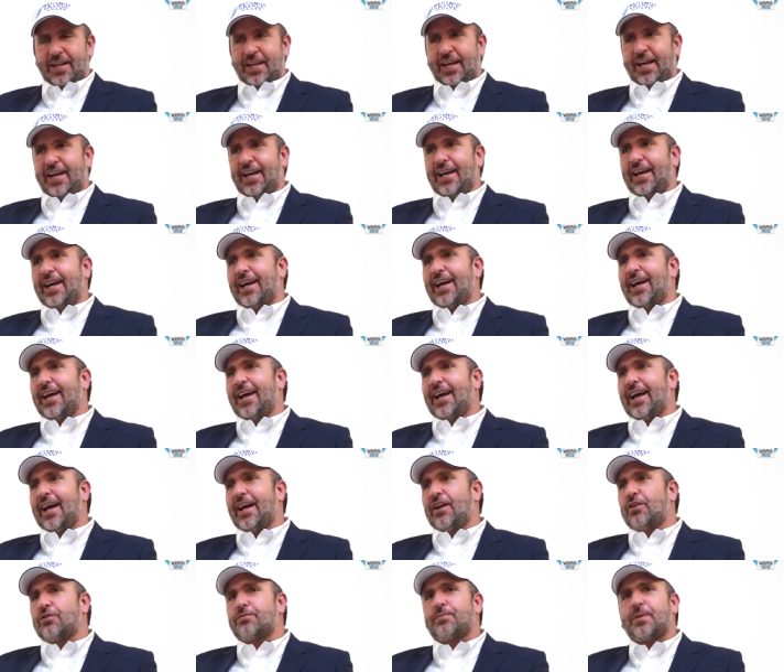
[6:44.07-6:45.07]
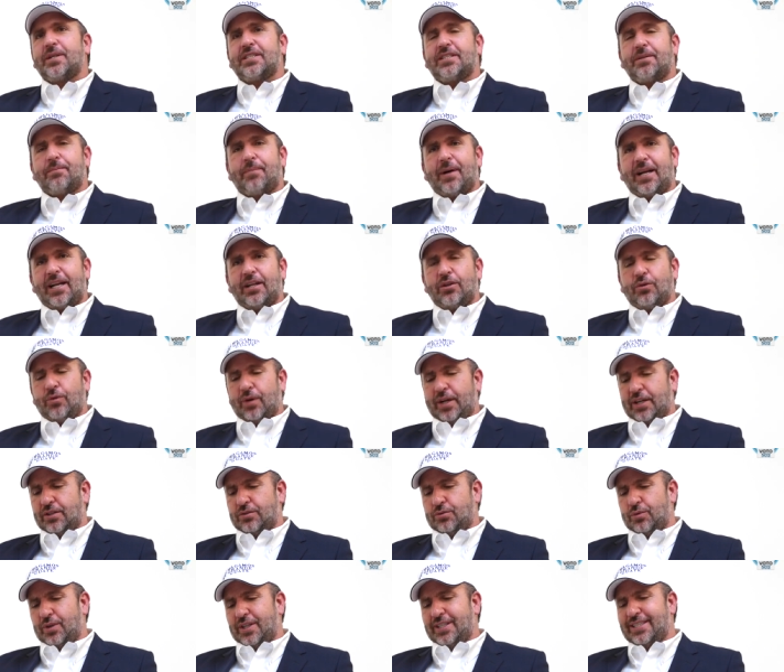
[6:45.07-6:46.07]
Eh, en los principales
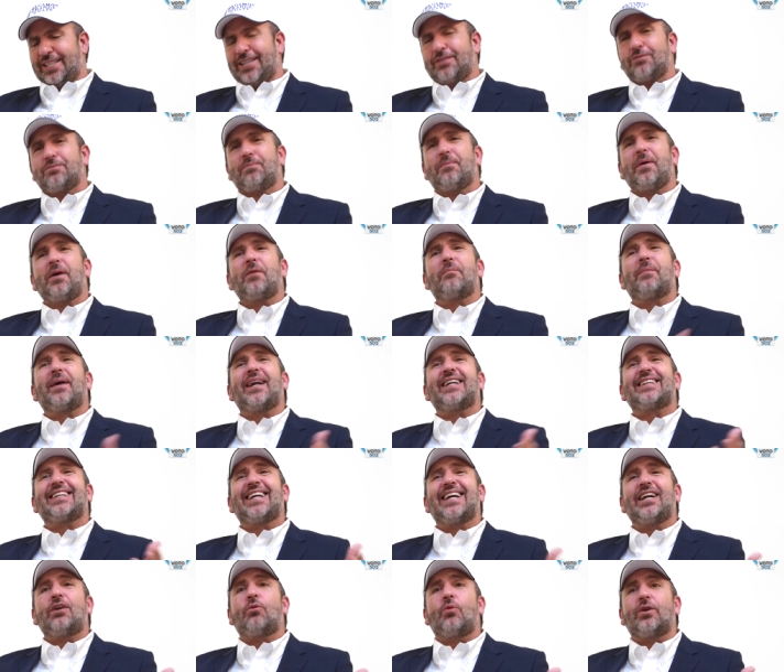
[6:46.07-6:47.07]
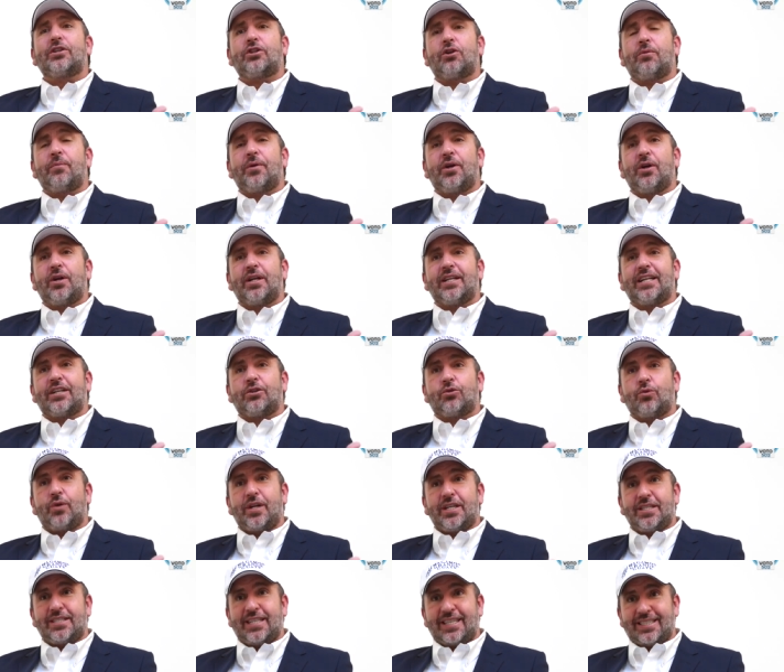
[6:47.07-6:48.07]
lugares turísticos. Pero para atraer 4 millones de
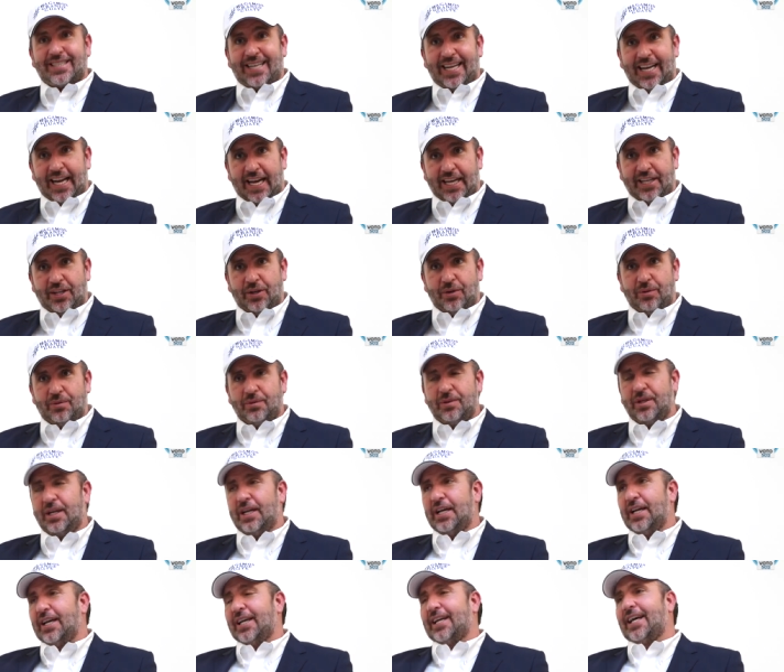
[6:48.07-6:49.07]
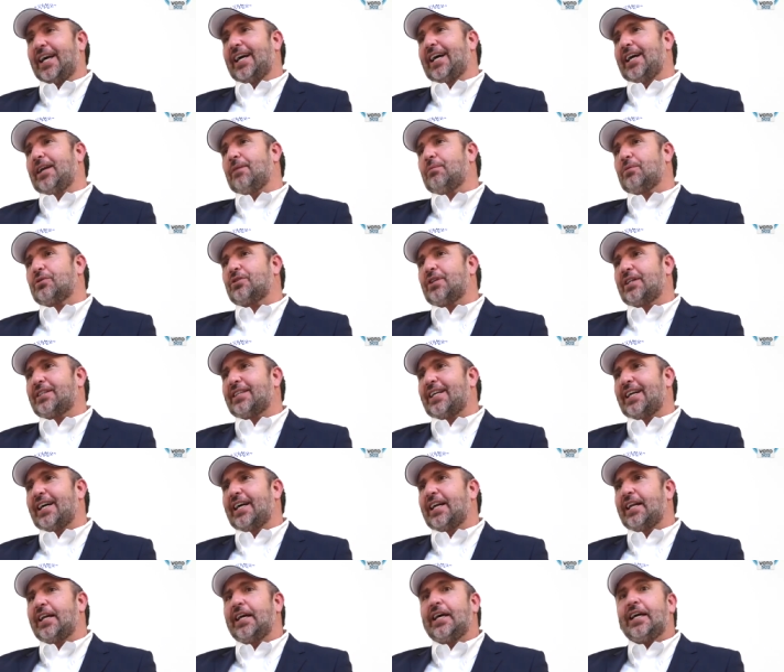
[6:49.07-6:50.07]
turistas al año que queremos
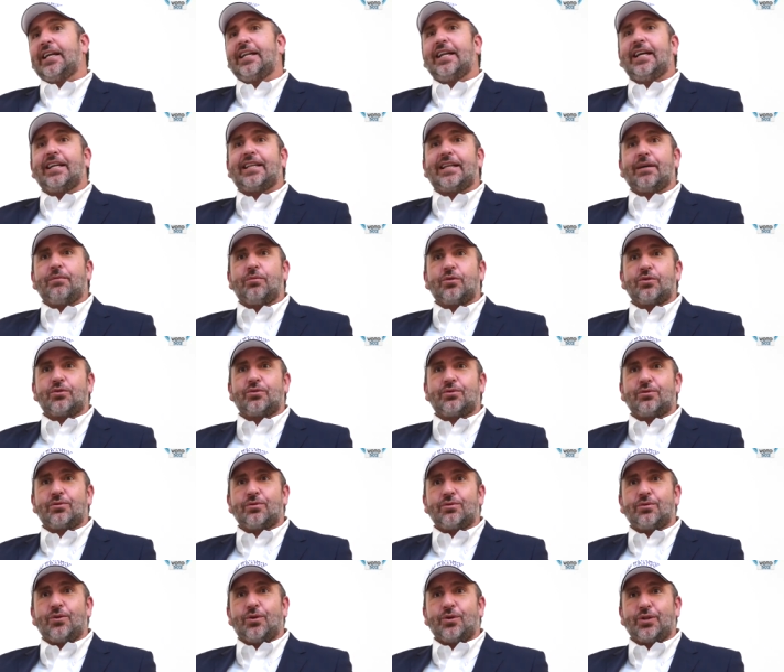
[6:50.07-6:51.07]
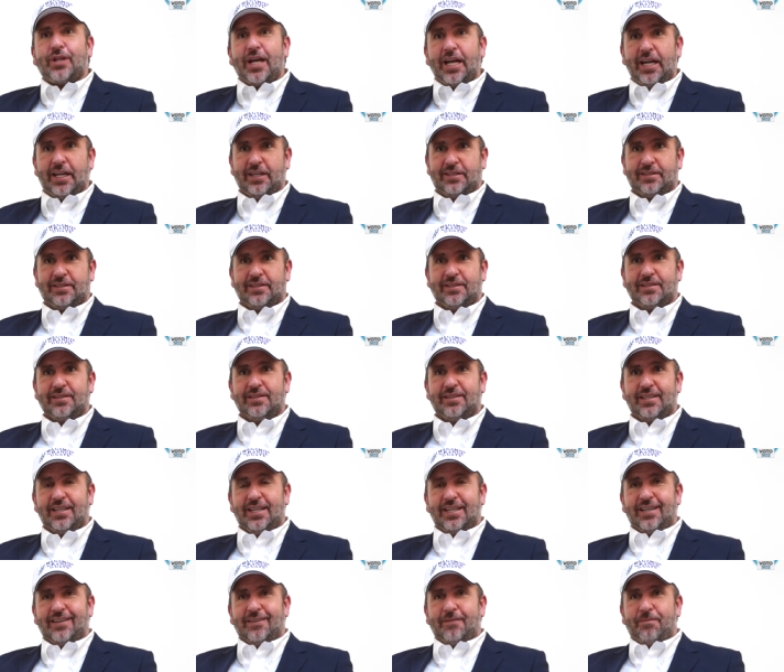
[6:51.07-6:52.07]
atraer, necesitamos hoteles,
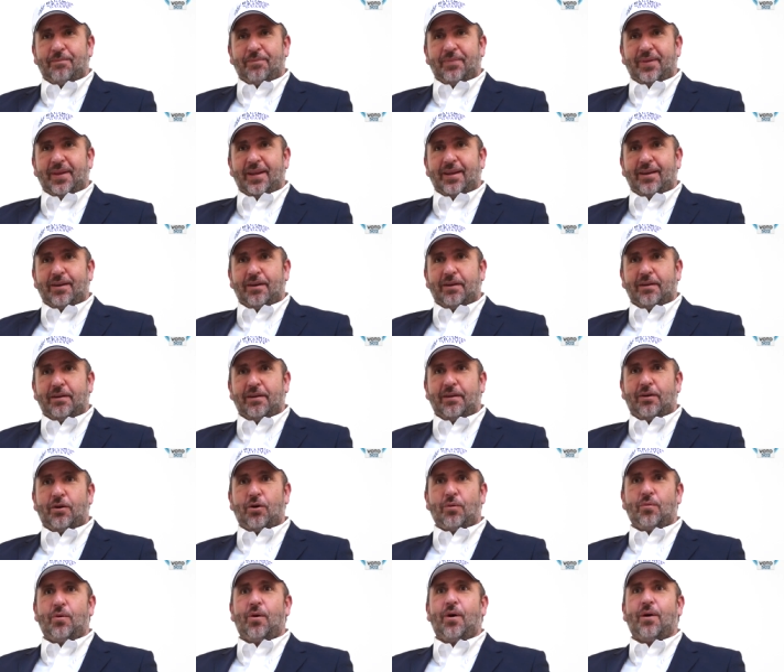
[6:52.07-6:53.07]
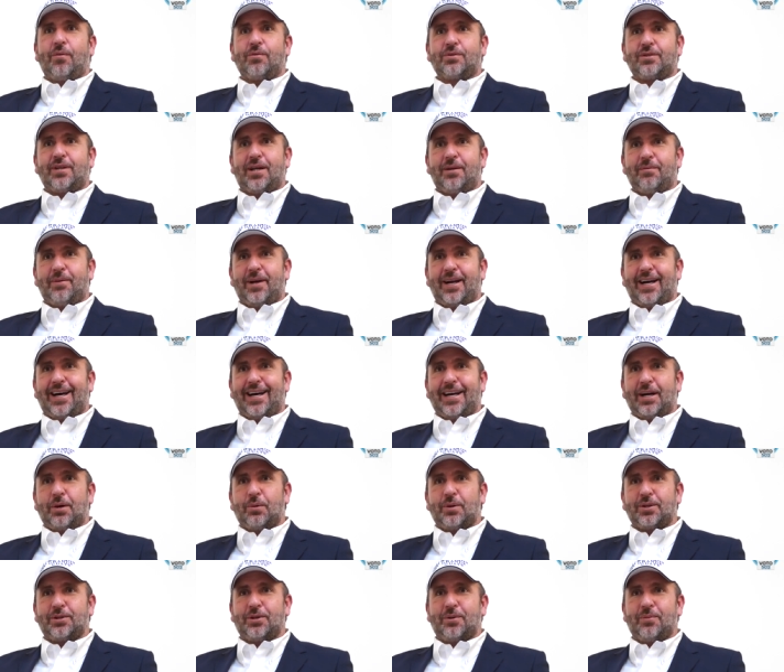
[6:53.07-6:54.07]
¿Cómo vamos a albergar
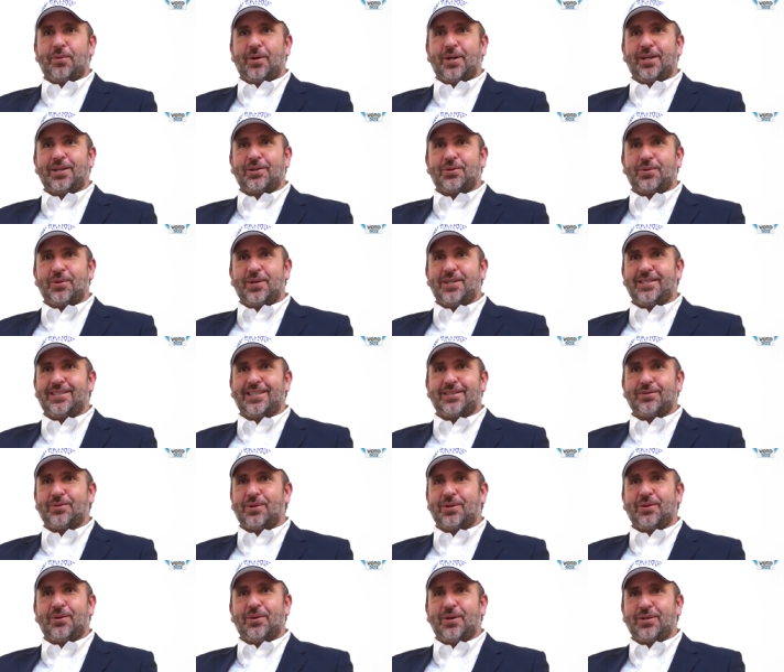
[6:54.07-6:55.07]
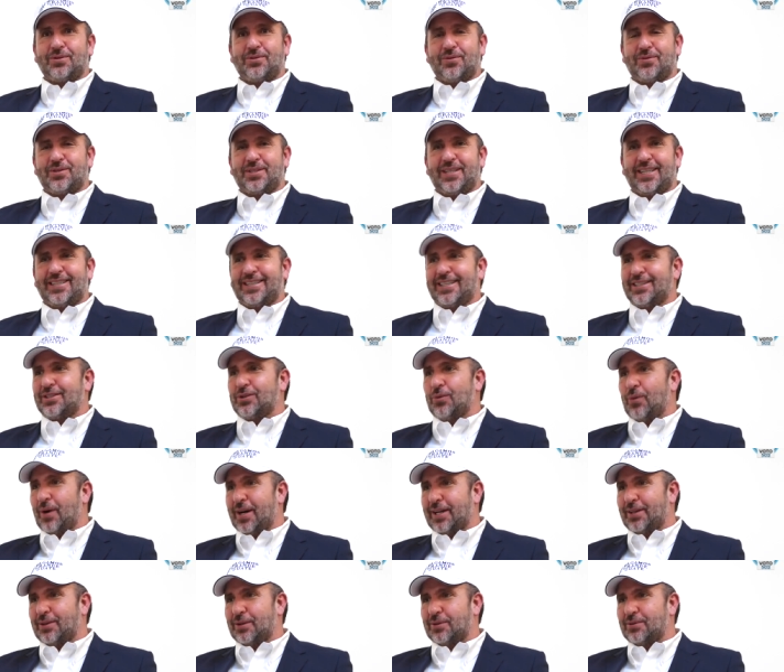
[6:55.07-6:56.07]
a 4 millones de turistas cuando no hay suficientes
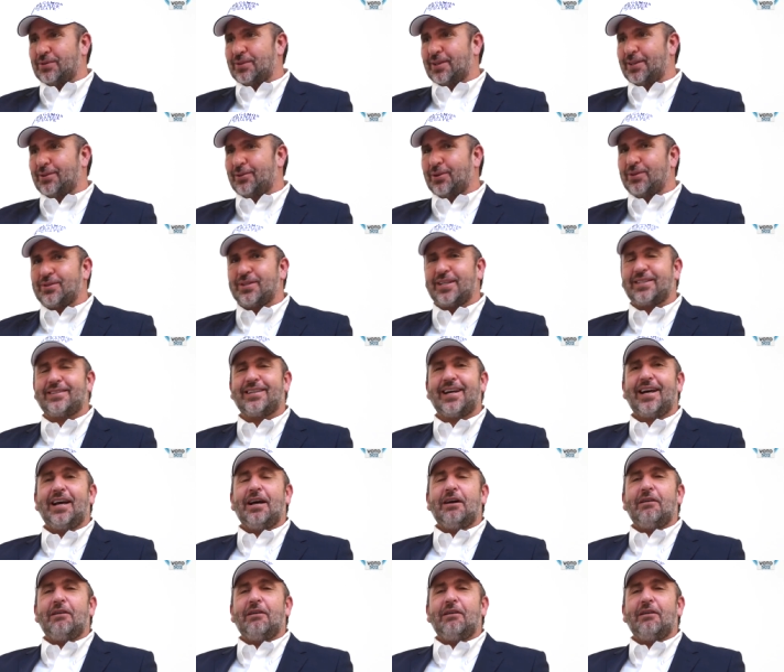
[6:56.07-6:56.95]
cuartos? Entonces,